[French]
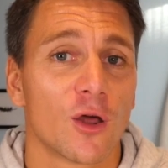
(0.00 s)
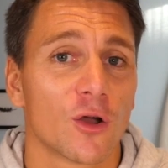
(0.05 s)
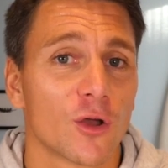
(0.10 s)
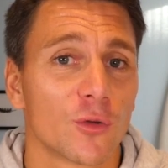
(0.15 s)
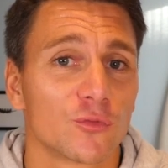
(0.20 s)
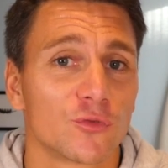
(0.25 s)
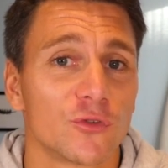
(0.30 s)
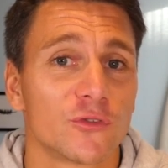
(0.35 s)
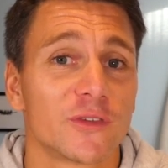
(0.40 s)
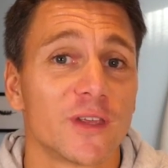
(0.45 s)
Alors
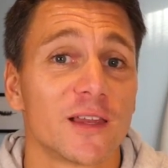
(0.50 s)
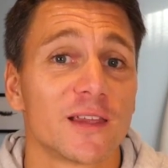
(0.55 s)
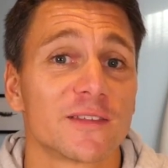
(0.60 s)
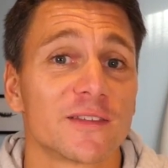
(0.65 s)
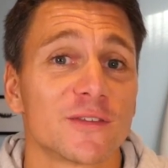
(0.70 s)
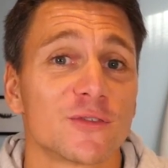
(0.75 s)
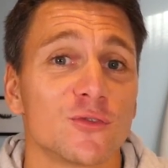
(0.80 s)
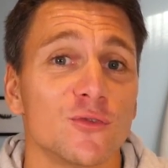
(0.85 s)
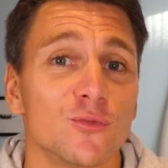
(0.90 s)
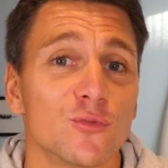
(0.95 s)
comme tu le sais, il
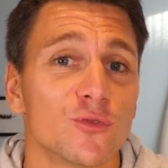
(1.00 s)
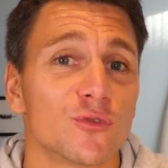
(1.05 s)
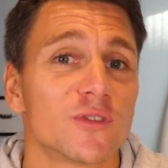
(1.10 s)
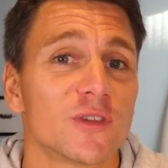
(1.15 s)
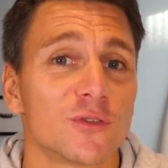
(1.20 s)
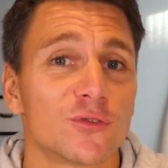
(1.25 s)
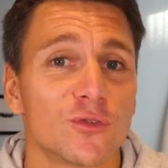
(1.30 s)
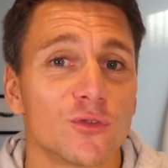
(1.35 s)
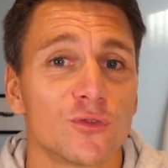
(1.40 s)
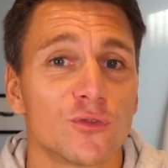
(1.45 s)
existe une
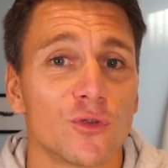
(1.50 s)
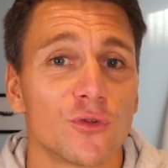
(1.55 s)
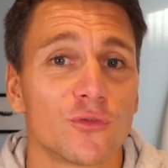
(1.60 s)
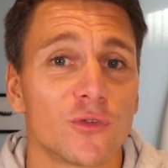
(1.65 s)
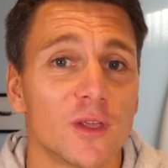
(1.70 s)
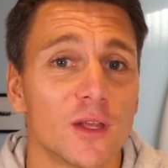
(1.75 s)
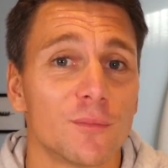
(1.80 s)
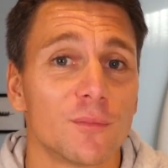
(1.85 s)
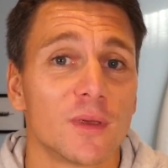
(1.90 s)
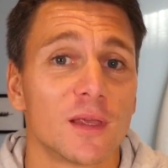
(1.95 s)
multitude de
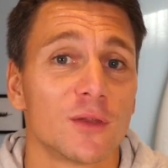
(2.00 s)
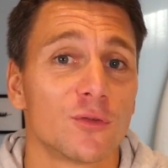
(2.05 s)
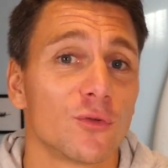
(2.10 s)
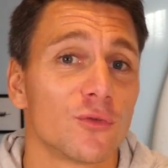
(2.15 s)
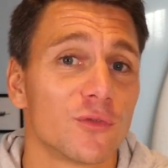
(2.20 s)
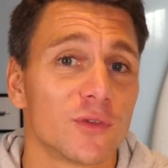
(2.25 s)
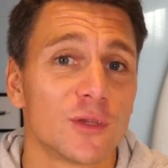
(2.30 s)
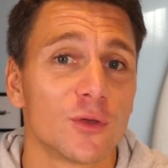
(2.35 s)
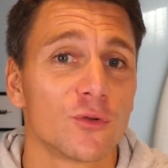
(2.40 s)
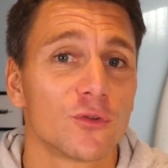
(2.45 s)
films et de
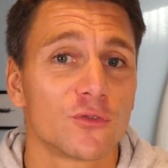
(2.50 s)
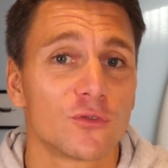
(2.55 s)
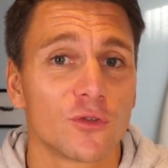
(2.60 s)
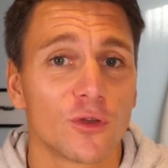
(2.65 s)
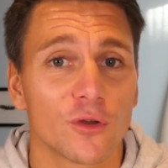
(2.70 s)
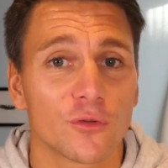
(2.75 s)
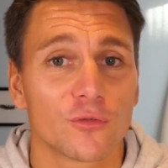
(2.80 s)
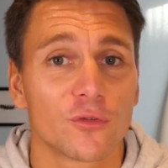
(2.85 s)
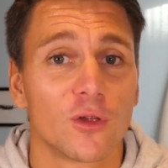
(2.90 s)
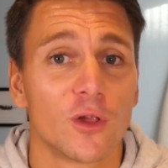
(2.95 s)
vidéos de
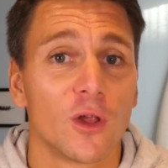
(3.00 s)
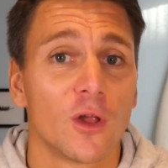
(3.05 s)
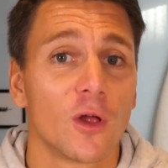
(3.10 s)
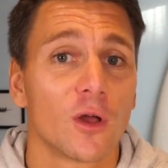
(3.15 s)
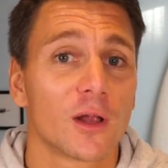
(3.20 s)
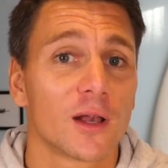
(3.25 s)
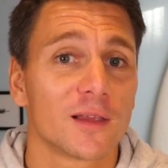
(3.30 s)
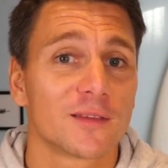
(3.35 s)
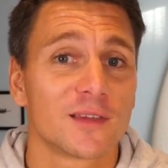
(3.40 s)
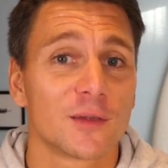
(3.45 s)
surf
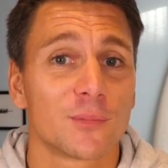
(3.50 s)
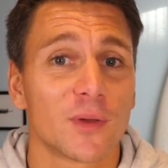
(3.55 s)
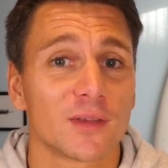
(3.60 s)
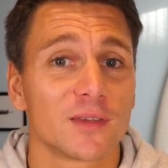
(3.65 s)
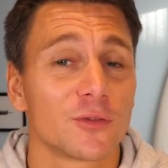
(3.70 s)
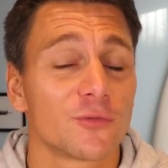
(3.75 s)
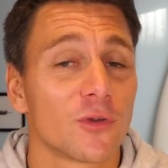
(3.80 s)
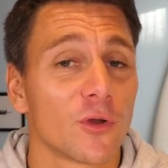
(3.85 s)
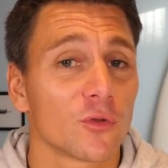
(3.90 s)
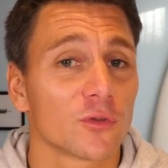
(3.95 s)
classés par
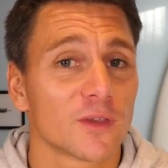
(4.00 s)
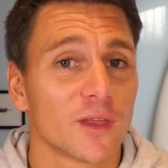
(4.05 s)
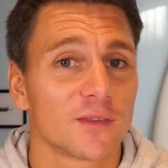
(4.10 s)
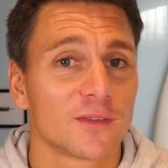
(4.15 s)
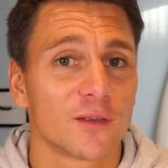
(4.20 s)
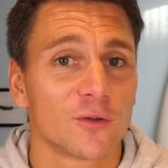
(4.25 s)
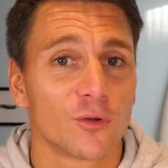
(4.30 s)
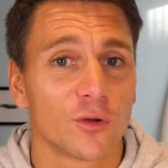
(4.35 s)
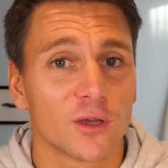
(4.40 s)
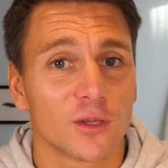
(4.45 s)
différentes
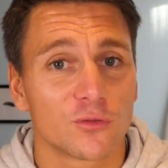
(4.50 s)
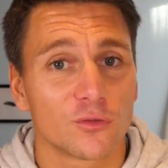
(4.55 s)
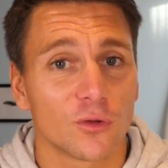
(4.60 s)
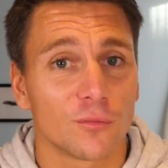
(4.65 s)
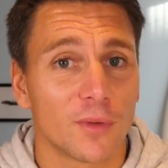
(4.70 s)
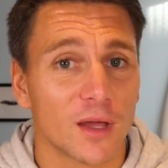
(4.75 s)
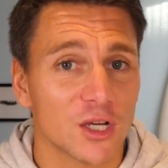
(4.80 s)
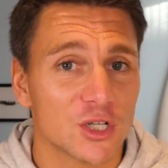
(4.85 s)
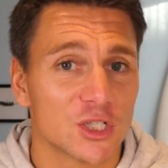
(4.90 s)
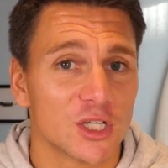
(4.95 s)
catégories sur
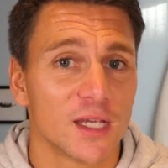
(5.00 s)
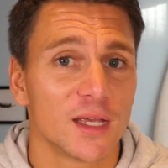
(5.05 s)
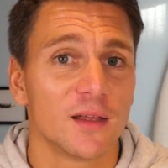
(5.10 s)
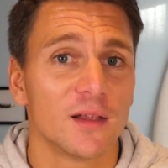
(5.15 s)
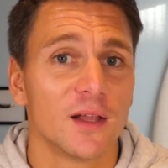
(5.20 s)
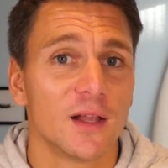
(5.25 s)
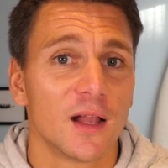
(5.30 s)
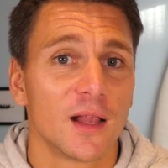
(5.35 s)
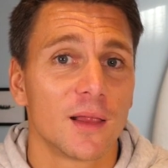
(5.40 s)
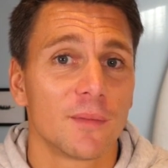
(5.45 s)
le marché,
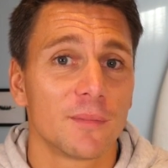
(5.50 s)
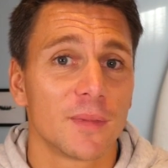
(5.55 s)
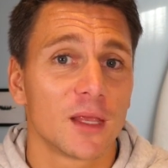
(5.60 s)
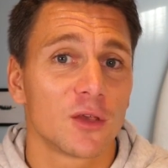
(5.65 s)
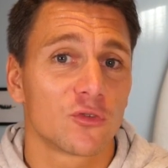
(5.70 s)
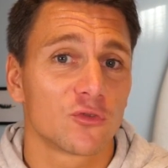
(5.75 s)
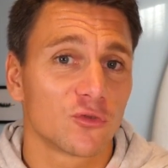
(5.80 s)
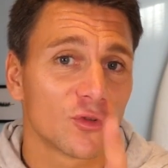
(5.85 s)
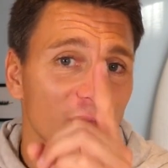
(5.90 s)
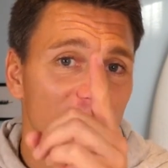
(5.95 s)

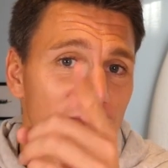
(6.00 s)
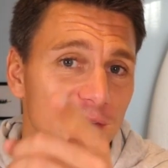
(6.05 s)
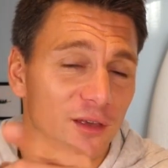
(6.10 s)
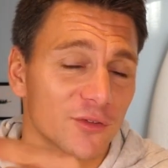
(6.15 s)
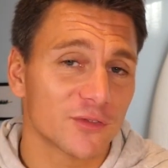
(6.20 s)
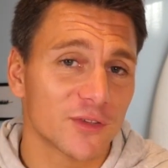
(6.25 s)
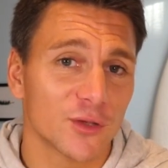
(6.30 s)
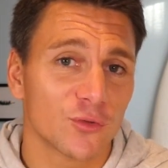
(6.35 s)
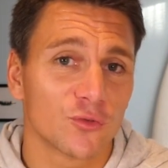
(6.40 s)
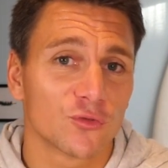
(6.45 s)
mais je te
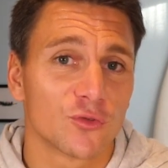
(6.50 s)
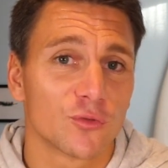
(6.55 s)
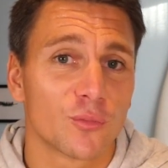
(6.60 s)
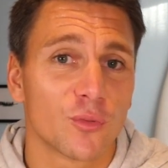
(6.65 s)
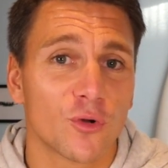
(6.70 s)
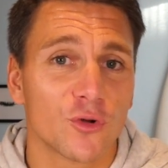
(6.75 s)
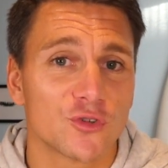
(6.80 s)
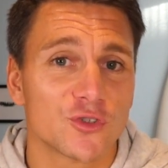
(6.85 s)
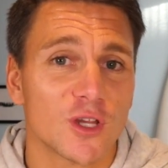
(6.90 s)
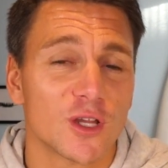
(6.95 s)
réserve ça dans une
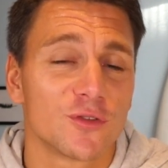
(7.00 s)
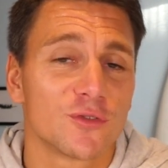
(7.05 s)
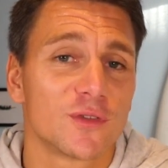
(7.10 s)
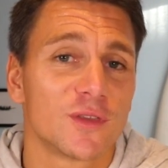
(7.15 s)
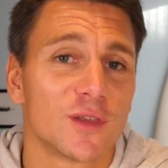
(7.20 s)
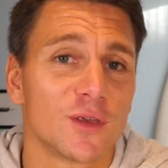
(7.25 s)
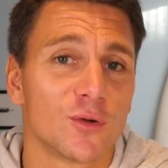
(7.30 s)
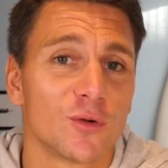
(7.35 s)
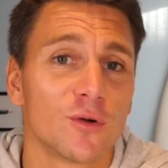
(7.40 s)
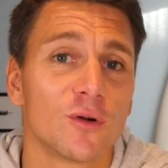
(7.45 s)
prochaine
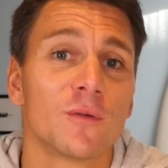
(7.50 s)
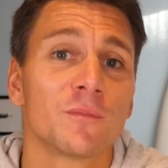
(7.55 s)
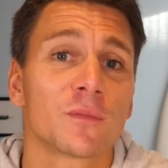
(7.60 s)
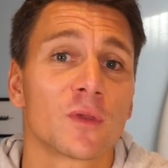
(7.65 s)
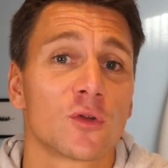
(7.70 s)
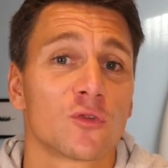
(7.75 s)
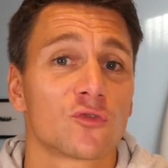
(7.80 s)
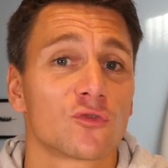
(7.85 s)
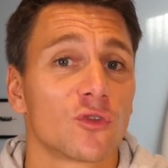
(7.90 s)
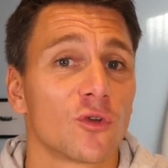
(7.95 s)
vidéo.
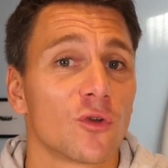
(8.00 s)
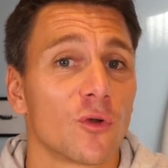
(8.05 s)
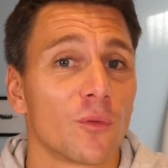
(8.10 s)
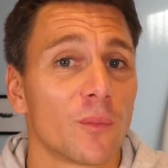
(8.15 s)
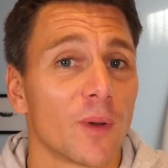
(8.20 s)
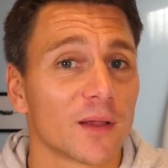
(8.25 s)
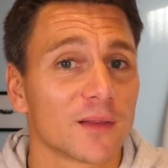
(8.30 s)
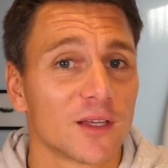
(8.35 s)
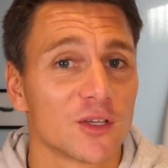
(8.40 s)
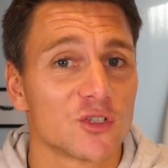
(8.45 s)
Je te
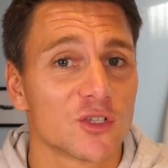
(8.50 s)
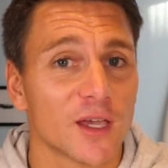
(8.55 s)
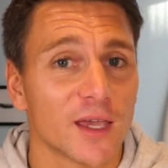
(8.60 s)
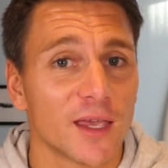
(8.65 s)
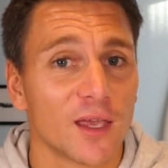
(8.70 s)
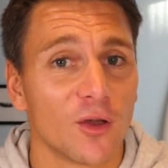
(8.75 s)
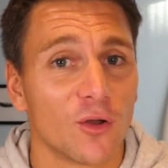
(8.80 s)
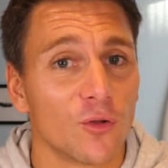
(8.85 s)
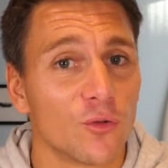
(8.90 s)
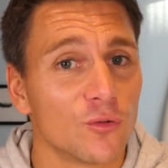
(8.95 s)

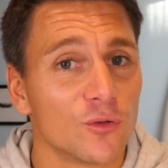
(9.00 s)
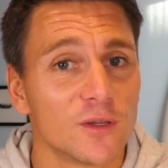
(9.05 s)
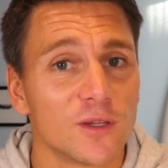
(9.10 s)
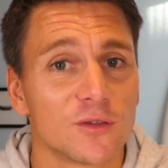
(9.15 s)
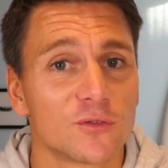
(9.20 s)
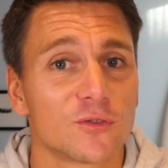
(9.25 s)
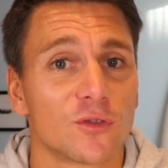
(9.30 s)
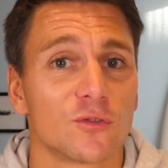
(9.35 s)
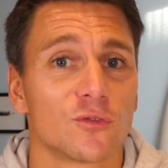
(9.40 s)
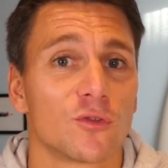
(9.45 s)
partagerai euh, une
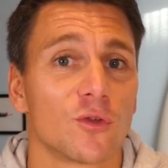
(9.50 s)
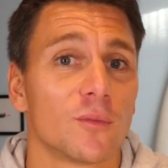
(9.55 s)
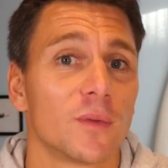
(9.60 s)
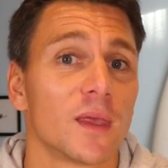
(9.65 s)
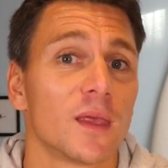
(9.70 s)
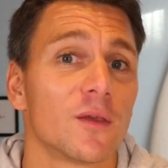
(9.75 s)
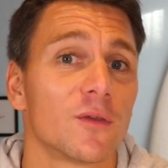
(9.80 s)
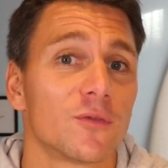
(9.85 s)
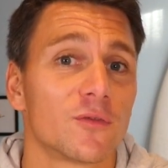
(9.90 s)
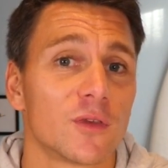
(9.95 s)
liste de
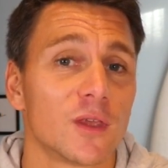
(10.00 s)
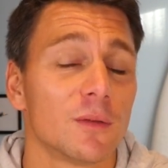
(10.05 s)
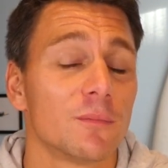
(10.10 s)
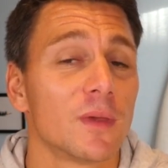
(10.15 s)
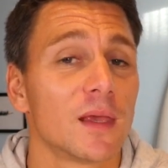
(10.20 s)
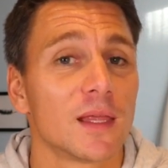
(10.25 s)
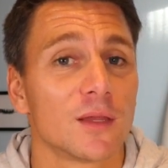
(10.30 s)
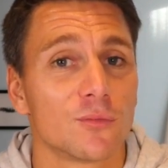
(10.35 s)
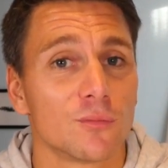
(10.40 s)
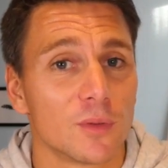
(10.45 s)
mes
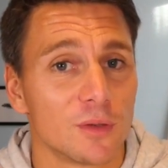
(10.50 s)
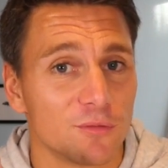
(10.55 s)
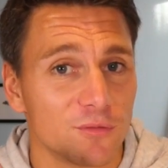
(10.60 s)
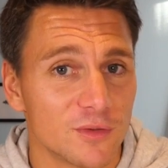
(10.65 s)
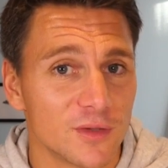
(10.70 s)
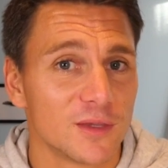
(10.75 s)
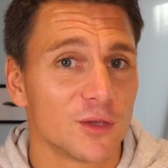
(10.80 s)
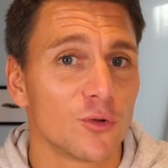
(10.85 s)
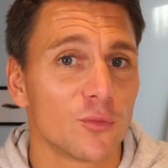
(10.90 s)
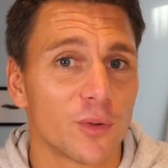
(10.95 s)
films et de mes
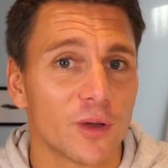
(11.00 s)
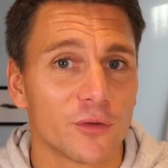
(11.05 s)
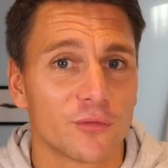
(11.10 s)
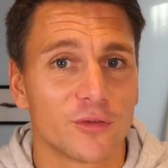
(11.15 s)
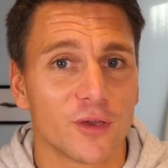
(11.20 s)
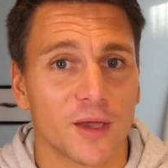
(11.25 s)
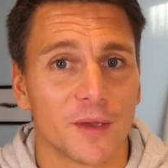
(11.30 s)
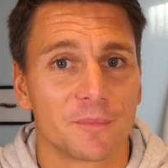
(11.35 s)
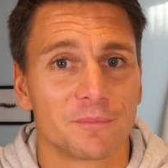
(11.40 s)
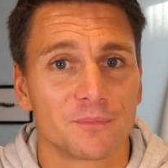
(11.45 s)
vidéos
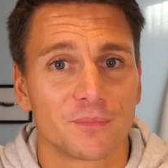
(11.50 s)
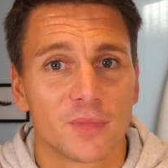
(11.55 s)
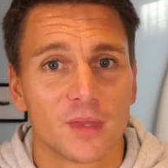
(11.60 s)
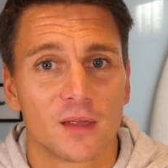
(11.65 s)
préférées.